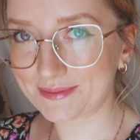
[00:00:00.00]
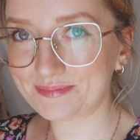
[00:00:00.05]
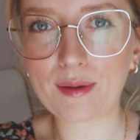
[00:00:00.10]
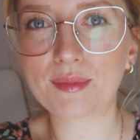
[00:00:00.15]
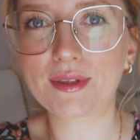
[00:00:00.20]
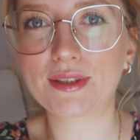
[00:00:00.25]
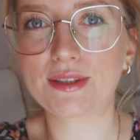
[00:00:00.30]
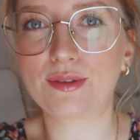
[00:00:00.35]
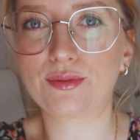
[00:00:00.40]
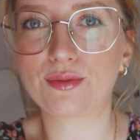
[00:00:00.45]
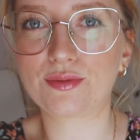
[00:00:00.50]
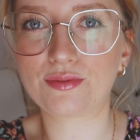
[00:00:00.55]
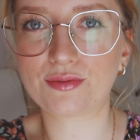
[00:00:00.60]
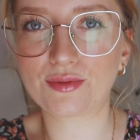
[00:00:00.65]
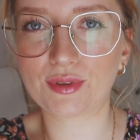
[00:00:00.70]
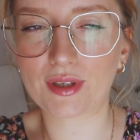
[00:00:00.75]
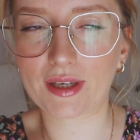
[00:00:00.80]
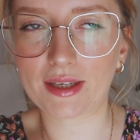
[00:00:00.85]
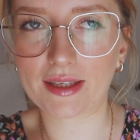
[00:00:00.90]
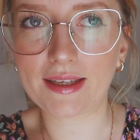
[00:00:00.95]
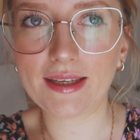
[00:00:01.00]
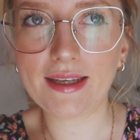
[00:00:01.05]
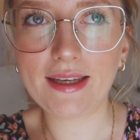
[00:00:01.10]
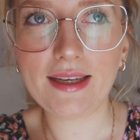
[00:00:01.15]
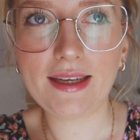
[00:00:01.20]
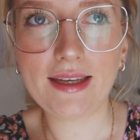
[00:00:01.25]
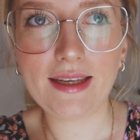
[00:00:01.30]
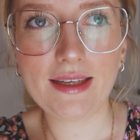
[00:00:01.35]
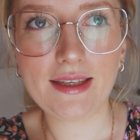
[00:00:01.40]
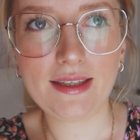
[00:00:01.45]
A mnie się już wczoraj
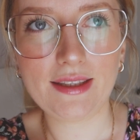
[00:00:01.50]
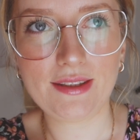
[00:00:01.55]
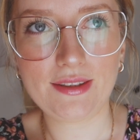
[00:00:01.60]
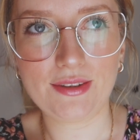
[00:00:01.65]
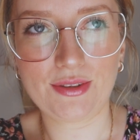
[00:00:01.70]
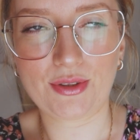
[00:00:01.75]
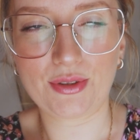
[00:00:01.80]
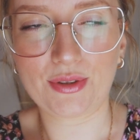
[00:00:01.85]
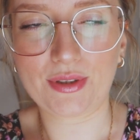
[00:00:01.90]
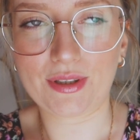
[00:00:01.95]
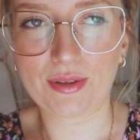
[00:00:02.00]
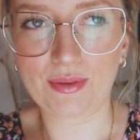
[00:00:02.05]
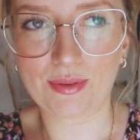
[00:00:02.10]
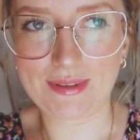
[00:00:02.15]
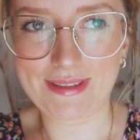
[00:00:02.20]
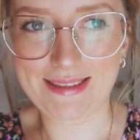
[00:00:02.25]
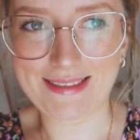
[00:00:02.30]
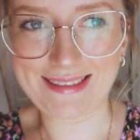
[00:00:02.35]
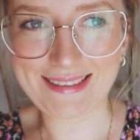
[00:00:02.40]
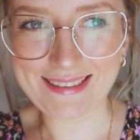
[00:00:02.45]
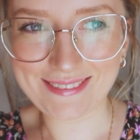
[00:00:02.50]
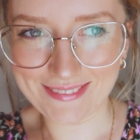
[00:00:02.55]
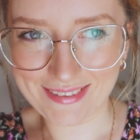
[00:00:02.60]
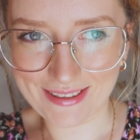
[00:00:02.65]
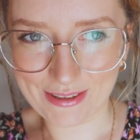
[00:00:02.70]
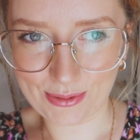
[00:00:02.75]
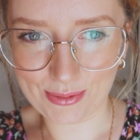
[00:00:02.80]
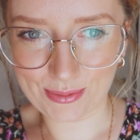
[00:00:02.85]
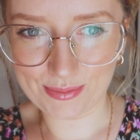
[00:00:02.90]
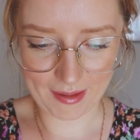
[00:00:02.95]
trochę
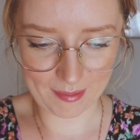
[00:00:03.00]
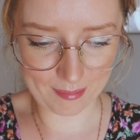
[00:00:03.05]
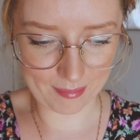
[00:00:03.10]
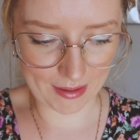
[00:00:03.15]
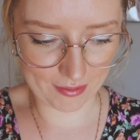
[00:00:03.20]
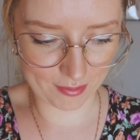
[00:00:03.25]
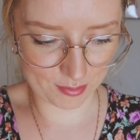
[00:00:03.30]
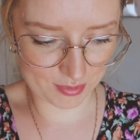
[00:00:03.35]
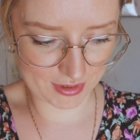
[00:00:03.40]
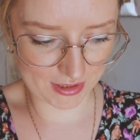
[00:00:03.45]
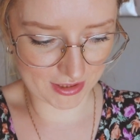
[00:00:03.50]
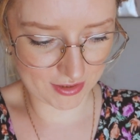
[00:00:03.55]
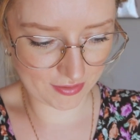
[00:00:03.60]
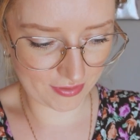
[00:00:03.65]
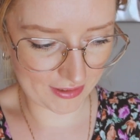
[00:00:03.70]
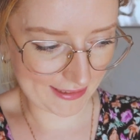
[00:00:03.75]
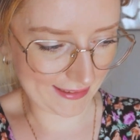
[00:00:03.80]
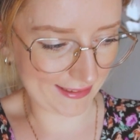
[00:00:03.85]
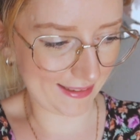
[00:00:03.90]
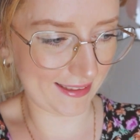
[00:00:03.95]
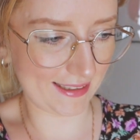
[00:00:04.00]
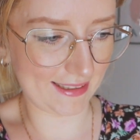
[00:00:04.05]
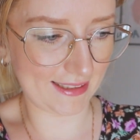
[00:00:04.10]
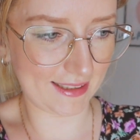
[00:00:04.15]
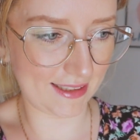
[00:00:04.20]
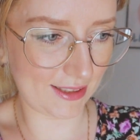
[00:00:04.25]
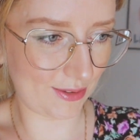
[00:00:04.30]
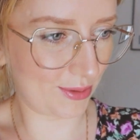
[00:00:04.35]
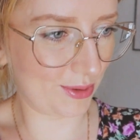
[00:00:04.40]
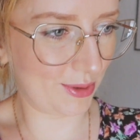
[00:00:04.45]
odzywał, bawią się świetnie,
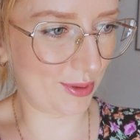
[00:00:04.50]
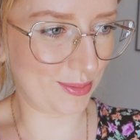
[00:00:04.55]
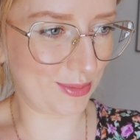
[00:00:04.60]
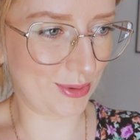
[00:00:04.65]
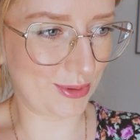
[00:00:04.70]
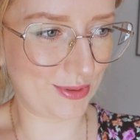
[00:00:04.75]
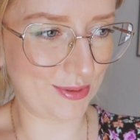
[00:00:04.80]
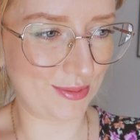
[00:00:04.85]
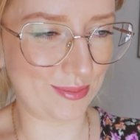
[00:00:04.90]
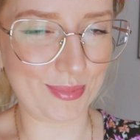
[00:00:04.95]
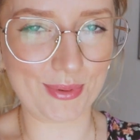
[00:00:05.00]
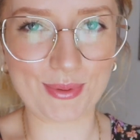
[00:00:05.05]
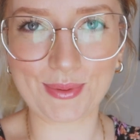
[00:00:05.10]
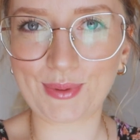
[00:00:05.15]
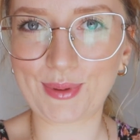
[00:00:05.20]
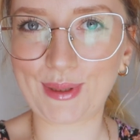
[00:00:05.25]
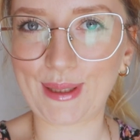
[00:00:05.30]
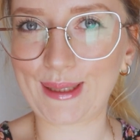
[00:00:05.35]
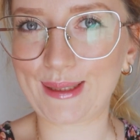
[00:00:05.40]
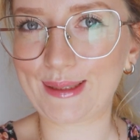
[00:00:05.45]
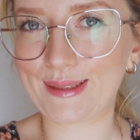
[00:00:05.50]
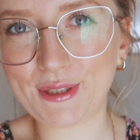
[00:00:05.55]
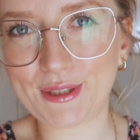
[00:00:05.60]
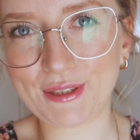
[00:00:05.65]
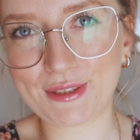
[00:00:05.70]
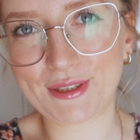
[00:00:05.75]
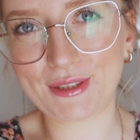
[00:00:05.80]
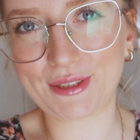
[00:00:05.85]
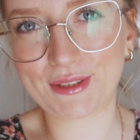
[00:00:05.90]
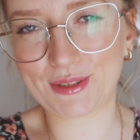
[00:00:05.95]
grillują, chodzą po górach,
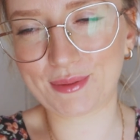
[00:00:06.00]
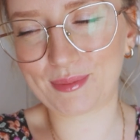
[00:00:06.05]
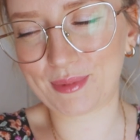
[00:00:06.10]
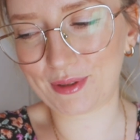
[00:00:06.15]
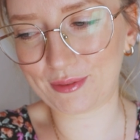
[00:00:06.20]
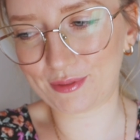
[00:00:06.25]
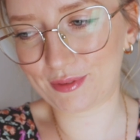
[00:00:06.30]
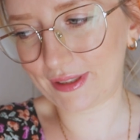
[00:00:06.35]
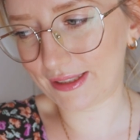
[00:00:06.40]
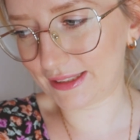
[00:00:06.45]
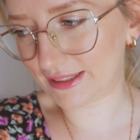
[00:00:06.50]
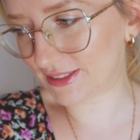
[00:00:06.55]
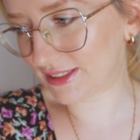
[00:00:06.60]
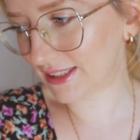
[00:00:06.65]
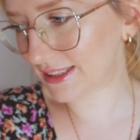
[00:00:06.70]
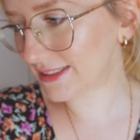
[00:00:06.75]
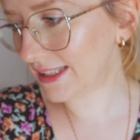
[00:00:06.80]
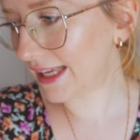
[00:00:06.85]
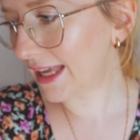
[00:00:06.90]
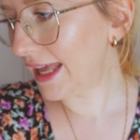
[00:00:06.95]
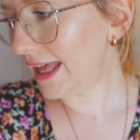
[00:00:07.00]
cieszę się, że mają fajny czas.